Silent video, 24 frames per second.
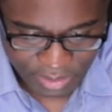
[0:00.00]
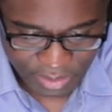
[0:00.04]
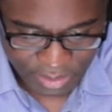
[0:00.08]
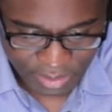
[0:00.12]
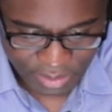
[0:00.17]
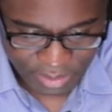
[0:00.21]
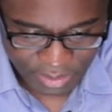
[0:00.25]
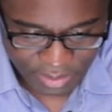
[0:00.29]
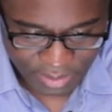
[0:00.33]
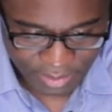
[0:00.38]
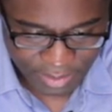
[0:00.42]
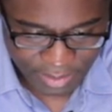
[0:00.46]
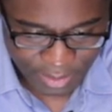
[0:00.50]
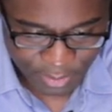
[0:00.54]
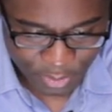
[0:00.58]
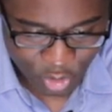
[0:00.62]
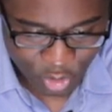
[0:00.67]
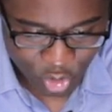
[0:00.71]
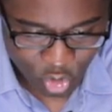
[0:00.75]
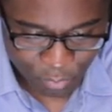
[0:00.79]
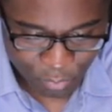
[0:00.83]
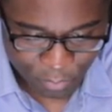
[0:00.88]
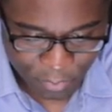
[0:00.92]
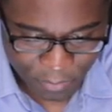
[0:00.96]
Et d'ailleurs, on
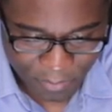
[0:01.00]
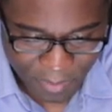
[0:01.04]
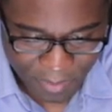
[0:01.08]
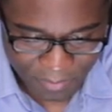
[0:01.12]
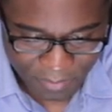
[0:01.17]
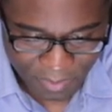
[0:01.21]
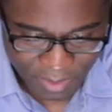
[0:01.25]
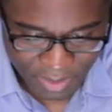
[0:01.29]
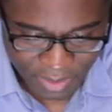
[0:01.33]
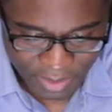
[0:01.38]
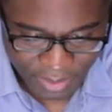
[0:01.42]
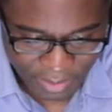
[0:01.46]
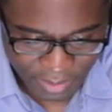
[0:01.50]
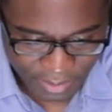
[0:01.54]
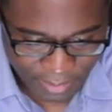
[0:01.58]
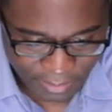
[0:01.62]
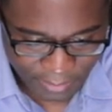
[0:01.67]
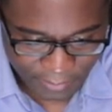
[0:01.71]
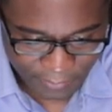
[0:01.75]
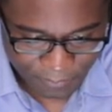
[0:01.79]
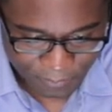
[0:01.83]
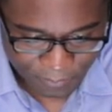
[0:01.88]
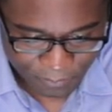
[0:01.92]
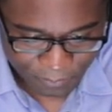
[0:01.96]
peut même lire
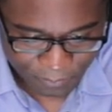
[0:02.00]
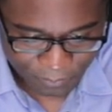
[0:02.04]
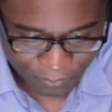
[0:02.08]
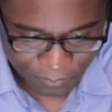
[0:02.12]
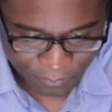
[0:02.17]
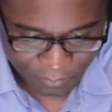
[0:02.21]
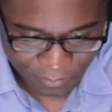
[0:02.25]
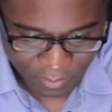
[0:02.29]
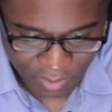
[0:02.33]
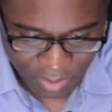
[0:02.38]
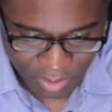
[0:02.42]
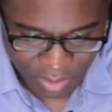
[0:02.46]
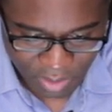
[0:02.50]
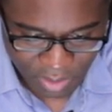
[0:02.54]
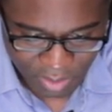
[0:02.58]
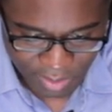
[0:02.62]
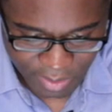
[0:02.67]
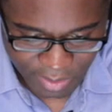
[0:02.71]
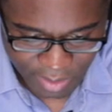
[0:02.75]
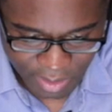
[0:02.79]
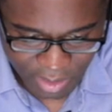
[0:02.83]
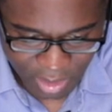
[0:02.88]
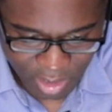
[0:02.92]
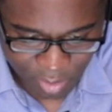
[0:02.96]

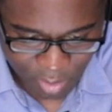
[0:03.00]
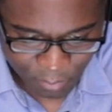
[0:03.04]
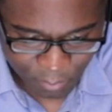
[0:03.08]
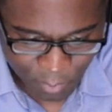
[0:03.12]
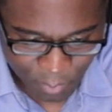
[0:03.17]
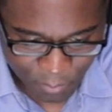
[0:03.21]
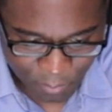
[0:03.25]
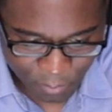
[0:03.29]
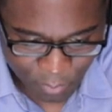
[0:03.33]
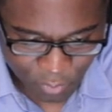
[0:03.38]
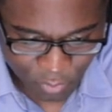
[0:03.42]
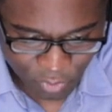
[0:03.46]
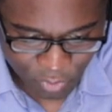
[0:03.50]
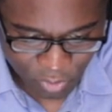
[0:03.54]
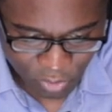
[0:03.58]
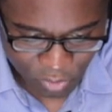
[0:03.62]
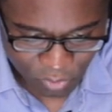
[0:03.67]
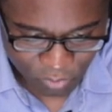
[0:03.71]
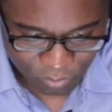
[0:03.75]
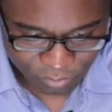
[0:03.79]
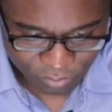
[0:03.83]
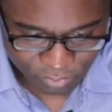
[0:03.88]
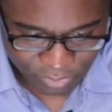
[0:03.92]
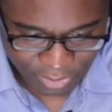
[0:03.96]
un peu plus haut,
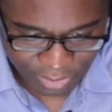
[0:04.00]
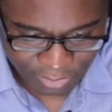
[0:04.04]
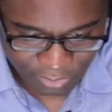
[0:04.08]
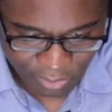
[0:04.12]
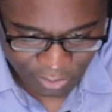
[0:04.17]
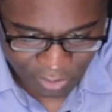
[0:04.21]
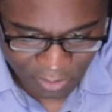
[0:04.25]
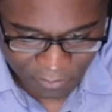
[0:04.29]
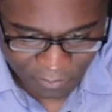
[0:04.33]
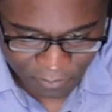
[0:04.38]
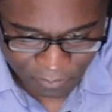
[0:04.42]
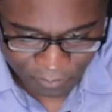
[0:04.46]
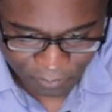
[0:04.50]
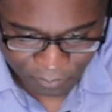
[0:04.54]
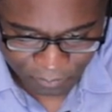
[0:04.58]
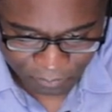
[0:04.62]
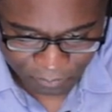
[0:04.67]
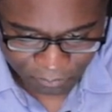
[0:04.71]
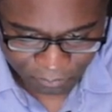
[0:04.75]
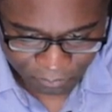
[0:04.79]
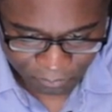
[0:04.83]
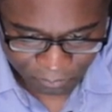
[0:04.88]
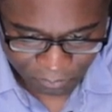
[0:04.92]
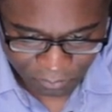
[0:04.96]
d'accord
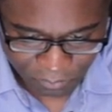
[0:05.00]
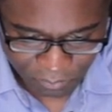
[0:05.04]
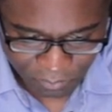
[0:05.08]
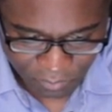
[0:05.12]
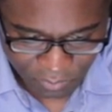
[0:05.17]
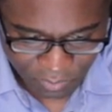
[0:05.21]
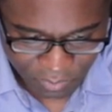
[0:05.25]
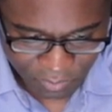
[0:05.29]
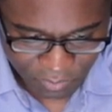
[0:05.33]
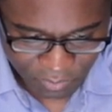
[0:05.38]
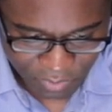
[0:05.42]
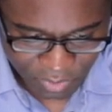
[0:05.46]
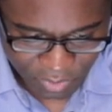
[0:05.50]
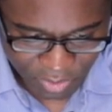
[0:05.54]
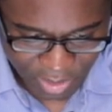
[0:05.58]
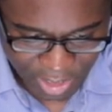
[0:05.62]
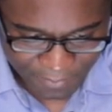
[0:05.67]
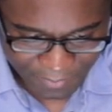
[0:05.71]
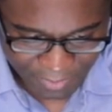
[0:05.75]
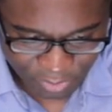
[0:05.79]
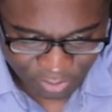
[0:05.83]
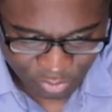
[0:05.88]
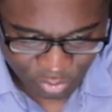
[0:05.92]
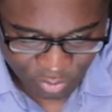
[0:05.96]
À
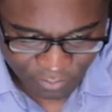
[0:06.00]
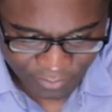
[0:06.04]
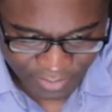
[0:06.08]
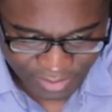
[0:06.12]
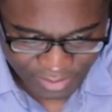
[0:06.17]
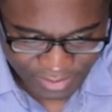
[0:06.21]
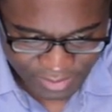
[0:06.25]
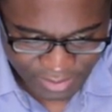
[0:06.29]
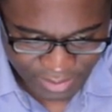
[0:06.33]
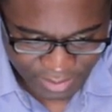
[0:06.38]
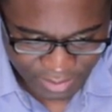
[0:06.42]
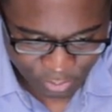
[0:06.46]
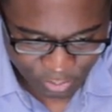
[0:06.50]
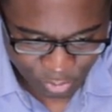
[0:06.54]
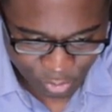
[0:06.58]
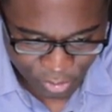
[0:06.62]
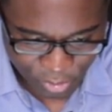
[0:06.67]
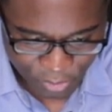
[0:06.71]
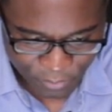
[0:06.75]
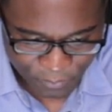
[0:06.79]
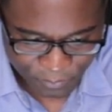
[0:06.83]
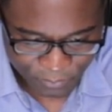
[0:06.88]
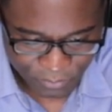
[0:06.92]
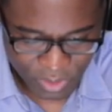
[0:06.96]
partir du verset 2.
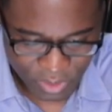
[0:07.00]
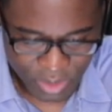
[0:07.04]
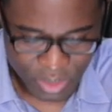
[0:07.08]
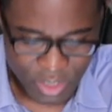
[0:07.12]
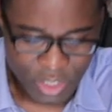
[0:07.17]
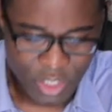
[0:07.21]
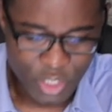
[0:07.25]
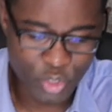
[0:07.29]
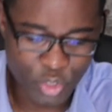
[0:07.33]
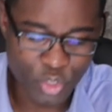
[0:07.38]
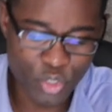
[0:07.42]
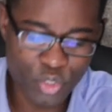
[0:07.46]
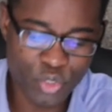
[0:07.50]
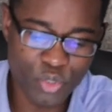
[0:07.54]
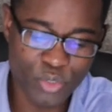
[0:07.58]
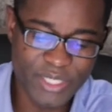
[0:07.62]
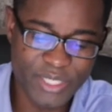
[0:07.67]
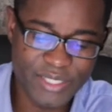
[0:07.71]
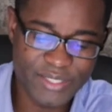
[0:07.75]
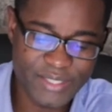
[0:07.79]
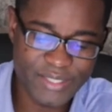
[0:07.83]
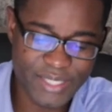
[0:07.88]
Reconnaissez